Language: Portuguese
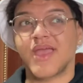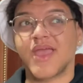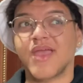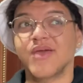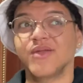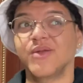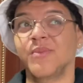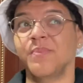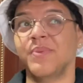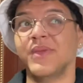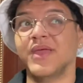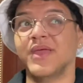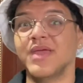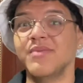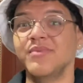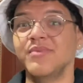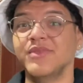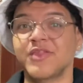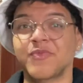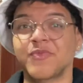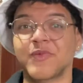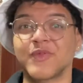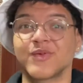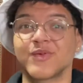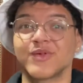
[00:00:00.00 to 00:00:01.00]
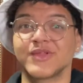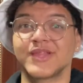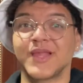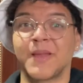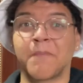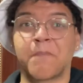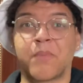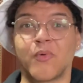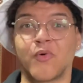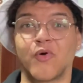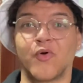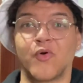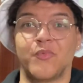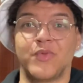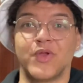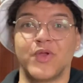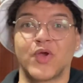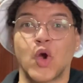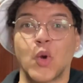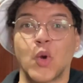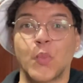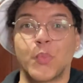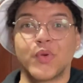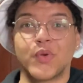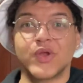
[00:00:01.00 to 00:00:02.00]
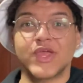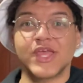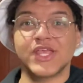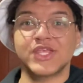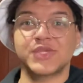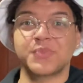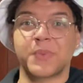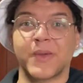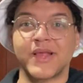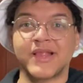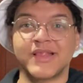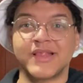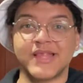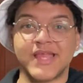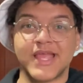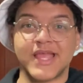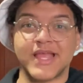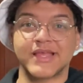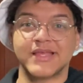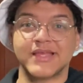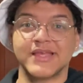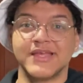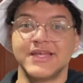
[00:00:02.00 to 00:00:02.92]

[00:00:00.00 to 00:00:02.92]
eu não peguei muitas pessoas em público, porque, tipo assim,